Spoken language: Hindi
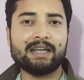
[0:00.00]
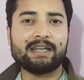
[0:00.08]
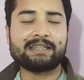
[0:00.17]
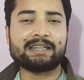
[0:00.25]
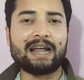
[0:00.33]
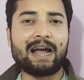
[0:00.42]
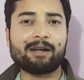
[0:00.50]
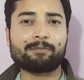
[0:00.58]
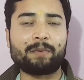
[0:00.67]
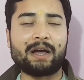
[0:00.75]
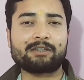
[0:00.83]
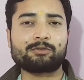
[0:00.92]
चिराग
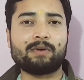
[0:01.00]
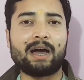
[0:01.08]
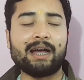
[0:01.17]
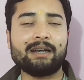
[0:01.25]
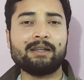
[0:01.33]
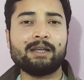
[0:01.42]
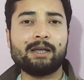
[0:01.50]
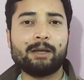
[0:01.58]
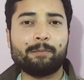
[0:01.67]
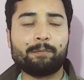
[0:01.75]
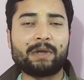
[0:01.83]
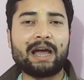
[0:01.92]
पासवान
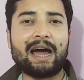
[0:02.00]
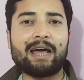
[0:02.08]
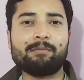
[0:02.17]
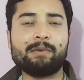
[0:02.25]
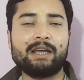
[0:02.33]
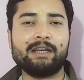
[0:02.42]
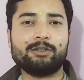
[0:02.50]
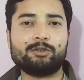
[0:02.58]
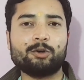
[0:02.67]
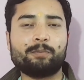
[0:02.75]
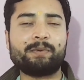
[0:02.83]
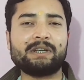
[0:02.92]
बिहार में
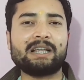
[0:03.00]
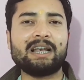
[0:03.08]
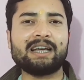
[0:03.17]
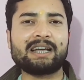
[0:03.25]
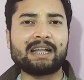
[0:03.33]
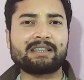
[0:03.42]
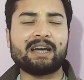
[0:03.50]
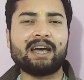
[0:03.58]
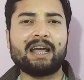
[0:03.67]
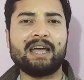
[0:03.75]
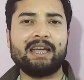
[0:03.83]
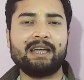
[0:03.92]
जो बिजली का
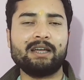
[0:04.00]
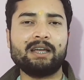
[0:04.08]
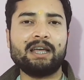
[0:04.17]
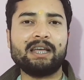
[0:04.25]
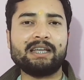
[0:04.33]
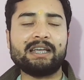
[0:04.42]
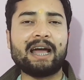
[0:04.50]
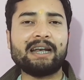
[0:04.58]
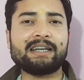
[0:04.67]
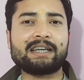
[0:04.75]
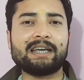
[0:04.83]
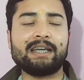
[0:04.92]
दर है
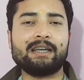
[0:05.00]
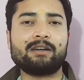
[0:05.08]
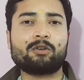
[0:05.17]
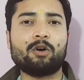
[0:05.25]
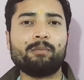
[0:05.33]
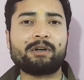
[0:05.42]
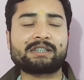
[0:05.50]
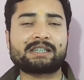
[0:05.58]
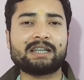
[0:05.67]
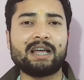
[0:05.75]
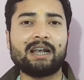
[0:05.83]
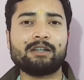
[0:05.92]
यानी कि
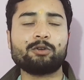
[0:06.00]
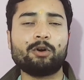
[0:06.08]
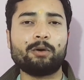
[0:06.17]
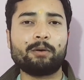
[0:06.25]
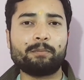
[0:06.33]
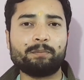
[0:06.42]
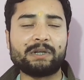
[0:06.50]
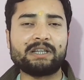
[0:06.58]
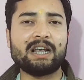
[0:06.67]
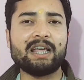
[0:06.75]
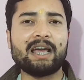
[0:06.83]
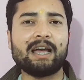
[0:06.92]
कॉमर्शियल जो
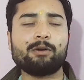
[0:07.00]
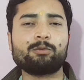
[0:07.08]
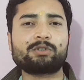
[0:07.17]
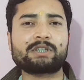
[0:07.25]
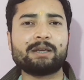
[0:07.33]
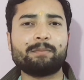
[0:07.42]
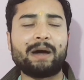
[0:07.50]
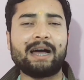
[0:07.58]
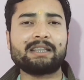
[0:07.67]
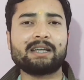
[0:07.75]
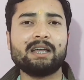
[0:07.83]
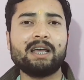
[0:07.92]
बिजली है उसकी
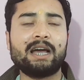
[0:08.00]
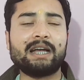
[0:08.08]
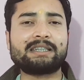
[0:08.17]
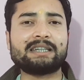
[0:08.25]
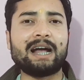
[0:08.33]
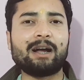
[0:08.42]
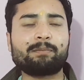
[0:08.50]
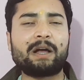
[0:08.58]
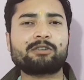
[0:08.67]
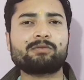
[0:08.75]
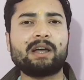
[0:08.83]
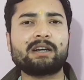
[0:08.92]
बात चिराग
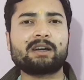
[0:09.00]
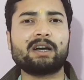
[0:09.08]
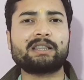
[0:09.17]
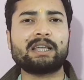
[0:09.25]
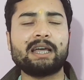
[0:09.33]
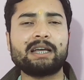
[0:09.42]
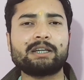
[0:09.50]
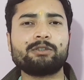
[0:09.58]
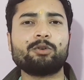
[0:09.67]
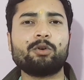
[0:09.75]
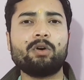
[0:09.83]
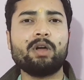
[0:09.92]
पासवान कहते हैं कि
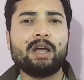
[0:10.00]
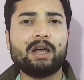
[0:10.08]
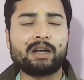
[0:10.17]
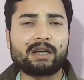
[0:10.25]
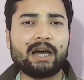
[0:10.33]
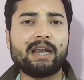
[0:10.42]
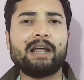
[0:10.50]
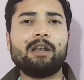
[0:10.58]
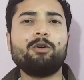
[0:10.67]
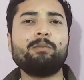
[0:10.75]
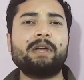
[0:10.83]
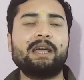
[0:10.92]
जो
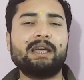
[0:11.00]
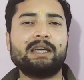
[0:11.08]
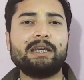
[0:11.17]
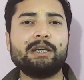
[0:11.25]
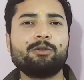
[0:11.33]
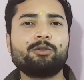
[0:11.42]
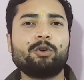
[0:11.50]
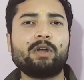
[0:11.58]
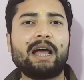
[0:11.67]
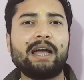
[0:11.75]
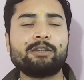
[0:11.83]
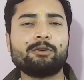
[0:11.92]
घरेलू में यूज हो
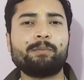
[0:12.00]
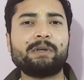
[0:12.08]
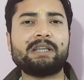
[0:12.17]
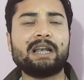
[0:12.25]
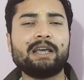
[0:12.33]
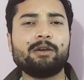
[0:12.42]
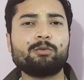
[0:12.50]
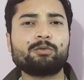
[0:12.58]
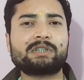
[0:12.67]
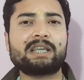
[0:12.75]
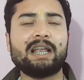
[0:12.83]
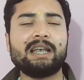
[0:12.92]
रहा है जो बिजली
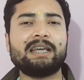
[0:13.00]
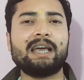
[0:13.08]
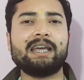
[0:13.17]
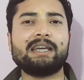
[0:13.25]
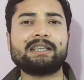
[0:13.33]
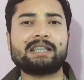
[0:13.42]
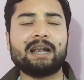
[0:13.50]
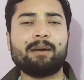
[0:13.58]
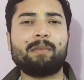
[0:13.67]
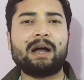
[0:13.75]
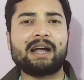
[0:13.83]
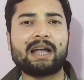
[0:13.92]
उसके लिए
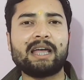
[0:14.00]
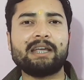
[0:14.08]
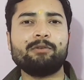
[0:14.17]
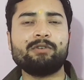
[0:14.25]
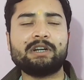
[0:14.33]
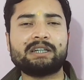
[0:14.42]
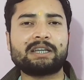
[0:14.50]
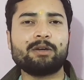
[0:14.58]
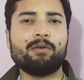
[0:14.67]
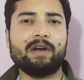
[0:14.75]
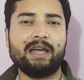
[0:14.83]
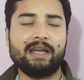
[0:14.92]
इतना महंगा यूनिट
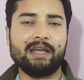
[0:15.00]
क्यों है